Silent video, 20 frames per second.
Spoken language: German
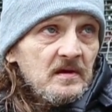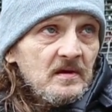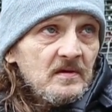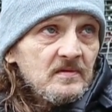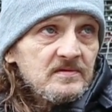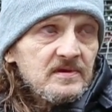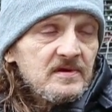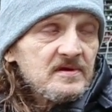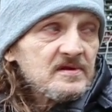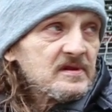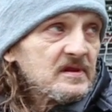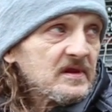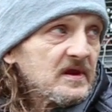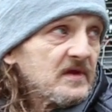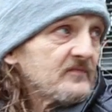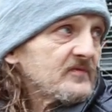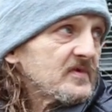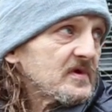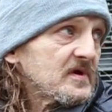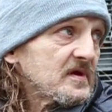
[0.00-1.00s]
Und das
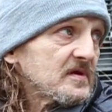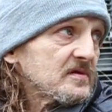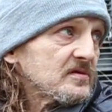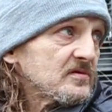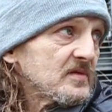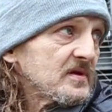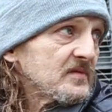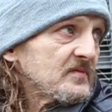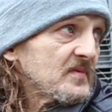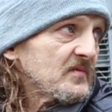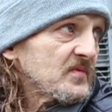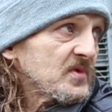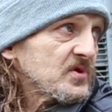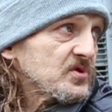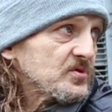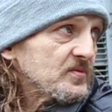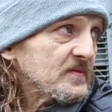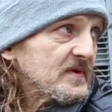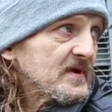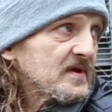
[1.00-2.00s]
Leben war halt nur immer
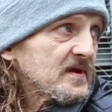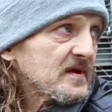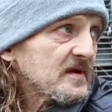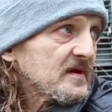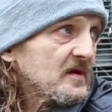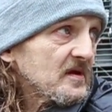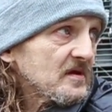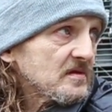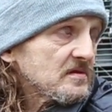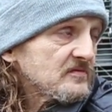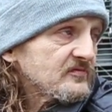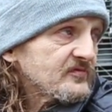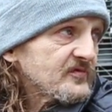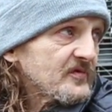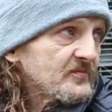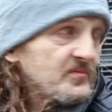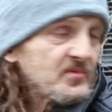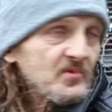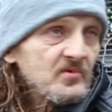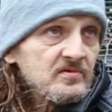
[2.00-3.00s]
mit Schwierigkeiten
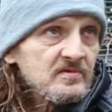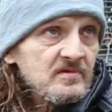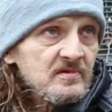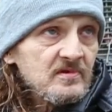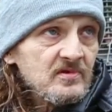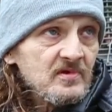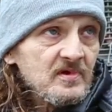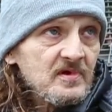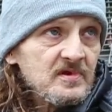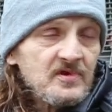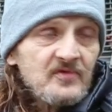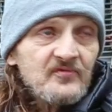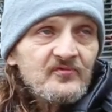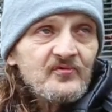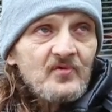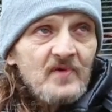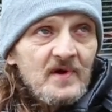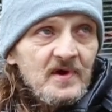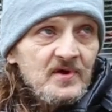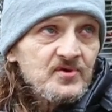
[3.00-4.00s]
verbunden durch die
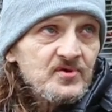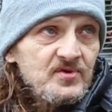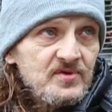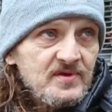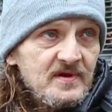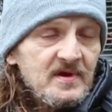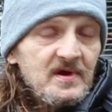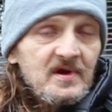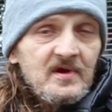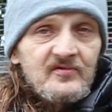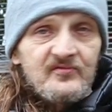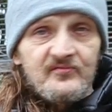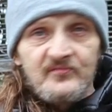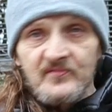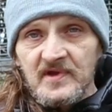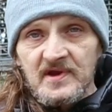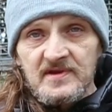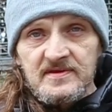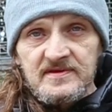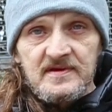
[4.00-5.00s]

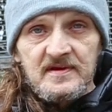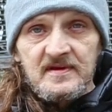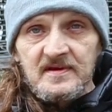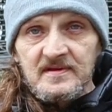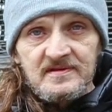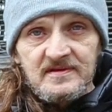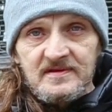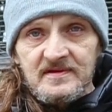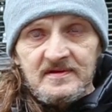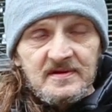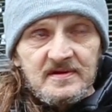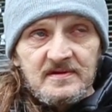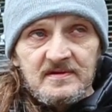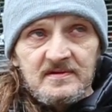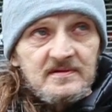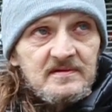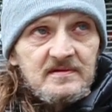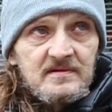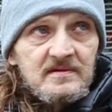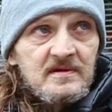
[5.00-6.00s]
Vorstrafen etc.
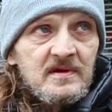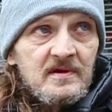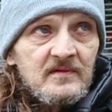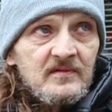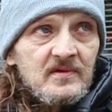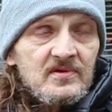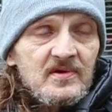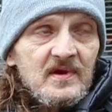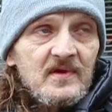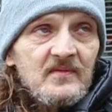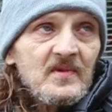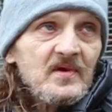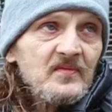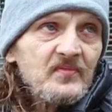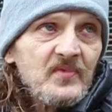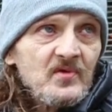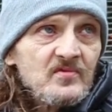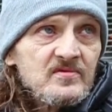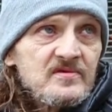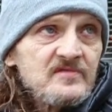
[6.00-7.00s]
Wenn du einmal
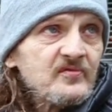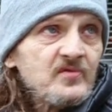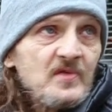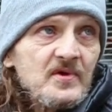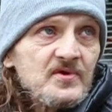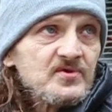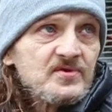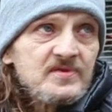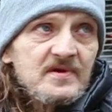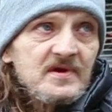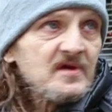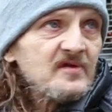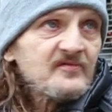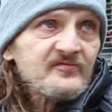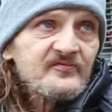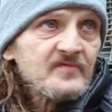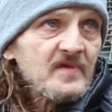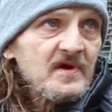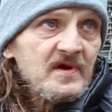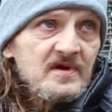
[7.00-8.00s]
bei uns
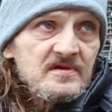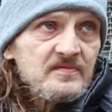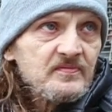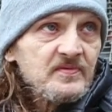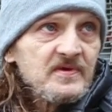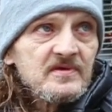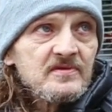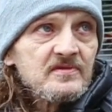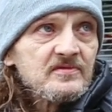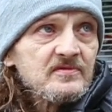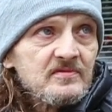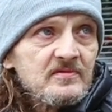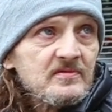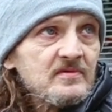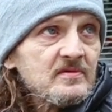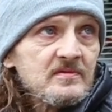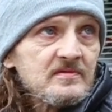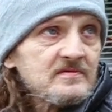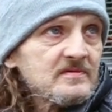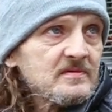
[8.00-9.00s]
Vorstrafen hast, bist du